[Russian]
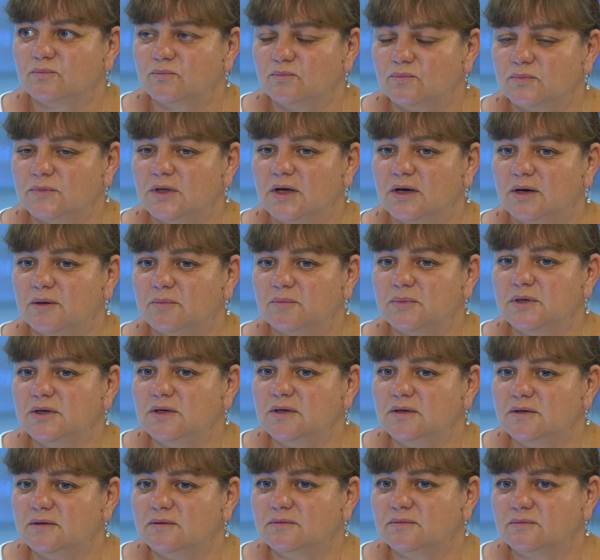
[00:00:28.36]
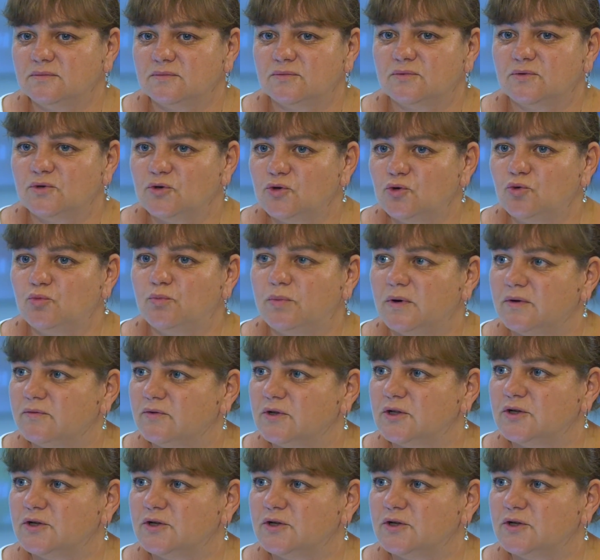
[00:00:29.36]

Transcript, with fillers: Да? да, мы группа